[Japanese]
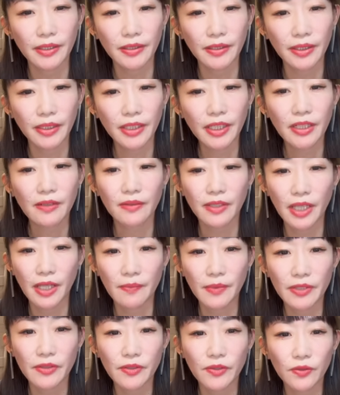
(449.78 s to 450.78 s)
イランをね、
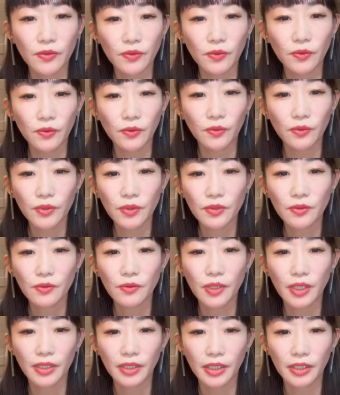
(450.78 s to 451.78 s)
まあ、ずっとどうしよ
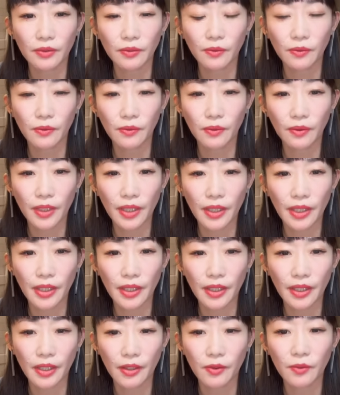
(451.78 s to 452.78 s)
うかなと、
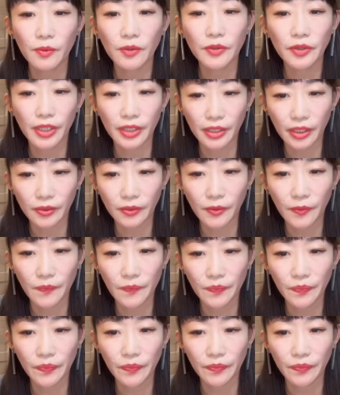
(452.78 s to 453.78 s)
えー、思っていたと。
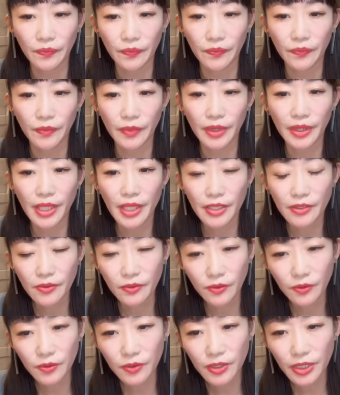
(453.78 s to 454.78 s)
うん、で、そ
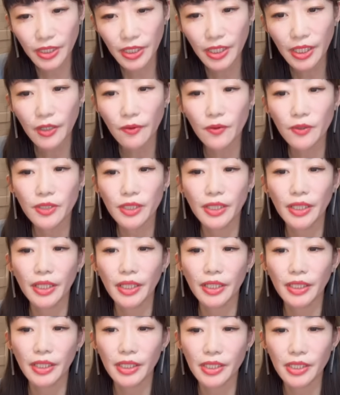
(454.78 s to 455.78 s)
の背中を押しただ
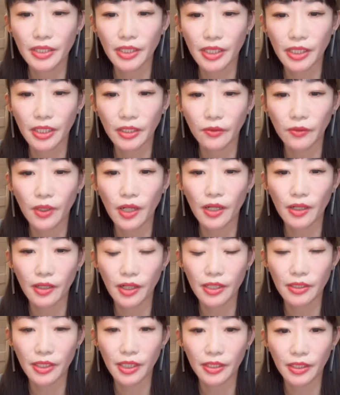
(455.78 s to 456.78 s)
けなんじゃないかと考
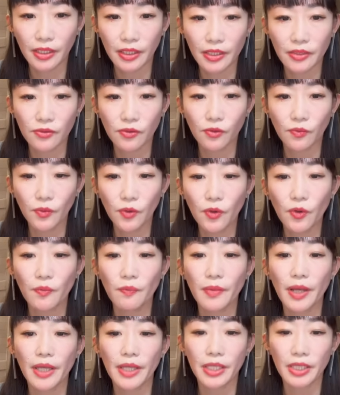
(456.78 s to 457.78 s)
えるアナリストも、
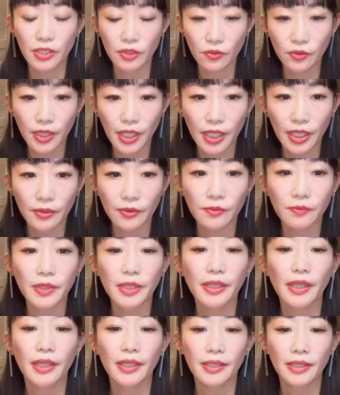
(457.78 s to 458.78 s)
まあ一応ね、いるみ
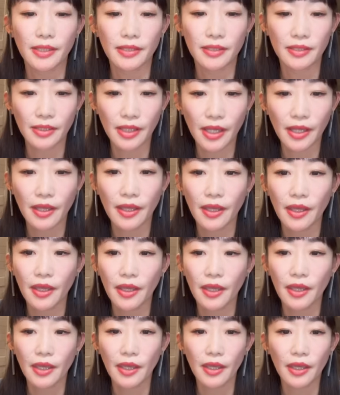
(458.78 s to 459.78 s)
たいですね。
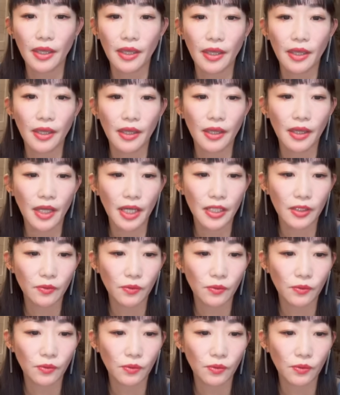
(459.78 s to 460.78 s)
えー、はい、
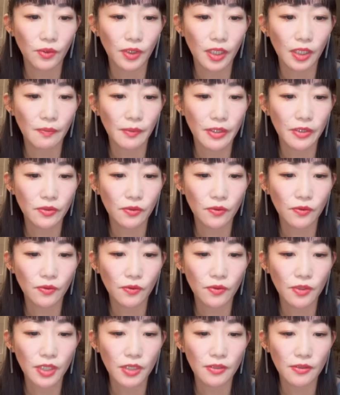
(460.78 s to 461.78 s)
どんどん行きましょう。
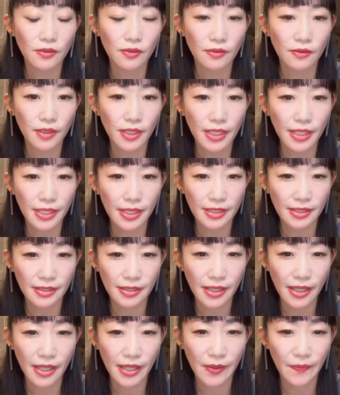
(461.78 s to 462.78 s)
そして次です
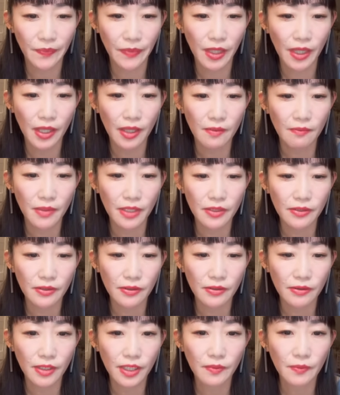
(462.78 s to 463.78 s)
ね。まあ
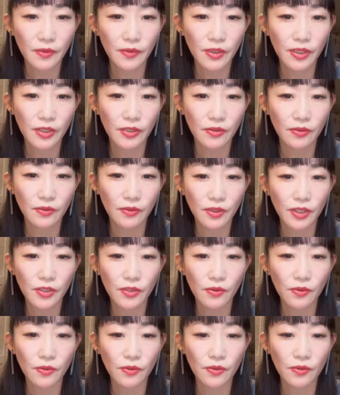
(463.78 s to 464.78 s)
次も非常に
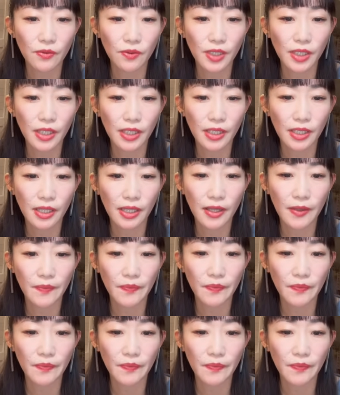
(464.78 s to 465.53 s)
象徴的な